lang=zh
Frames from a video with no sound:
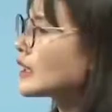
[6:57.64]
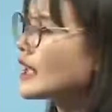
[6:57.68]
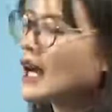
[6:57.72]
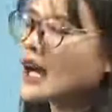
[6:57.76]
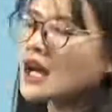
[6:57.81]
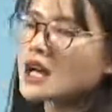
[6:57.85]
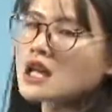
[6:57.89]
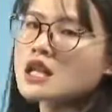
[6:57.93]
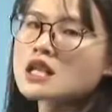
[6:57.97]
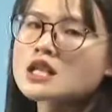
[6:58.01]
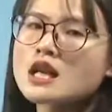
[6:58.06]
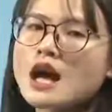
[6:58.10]

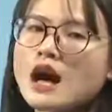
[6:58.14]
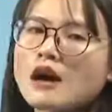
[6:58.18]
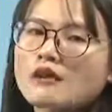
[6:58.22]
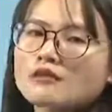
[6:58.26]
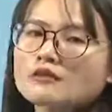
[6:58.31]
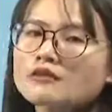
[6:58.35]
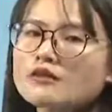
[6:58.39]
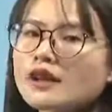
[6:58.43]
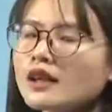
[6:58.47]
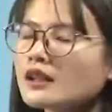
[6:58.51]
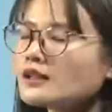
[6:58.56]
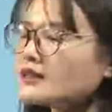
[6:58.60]
了
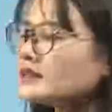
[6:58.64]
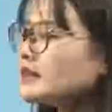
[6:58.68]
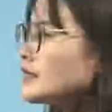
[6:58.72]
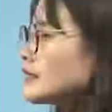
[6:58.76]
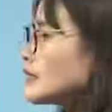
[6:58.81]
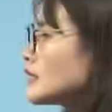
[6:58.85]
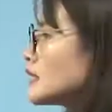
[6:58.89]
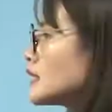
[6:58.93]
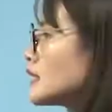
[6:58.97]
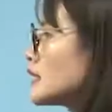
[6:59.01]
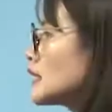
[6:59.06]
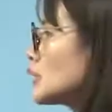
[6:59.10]
长方
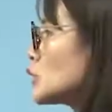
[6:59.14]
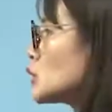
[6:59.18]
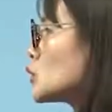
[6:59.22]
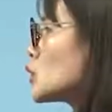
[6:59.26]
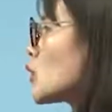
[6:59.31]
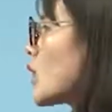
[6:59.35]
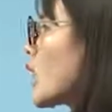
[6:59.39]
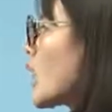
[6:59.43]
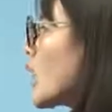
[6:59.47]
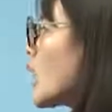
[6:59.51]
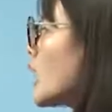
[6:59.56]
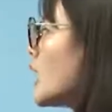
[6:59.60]
形的形
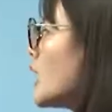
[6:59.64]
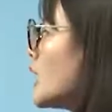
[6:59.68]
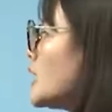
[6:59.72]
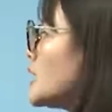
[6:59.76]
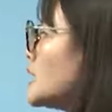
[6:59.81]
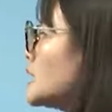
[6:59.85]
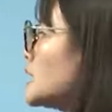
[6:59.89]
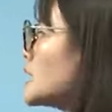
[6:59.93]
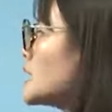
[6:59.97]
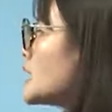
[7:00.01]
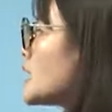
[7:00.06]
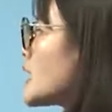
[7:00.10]
状，
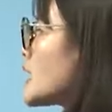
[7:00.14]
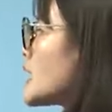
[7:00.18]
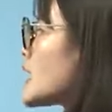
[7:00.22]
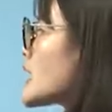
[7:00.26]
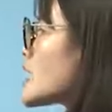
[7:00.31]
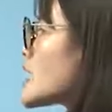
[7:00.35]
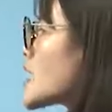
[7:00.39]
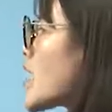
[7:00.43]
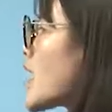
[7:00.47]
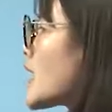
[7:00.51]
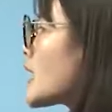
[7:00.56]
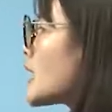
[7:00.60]
以及它的
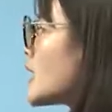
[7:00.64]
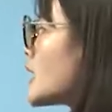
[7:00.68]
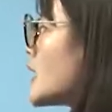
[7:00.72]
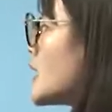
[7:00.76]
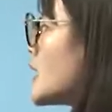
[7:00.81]
占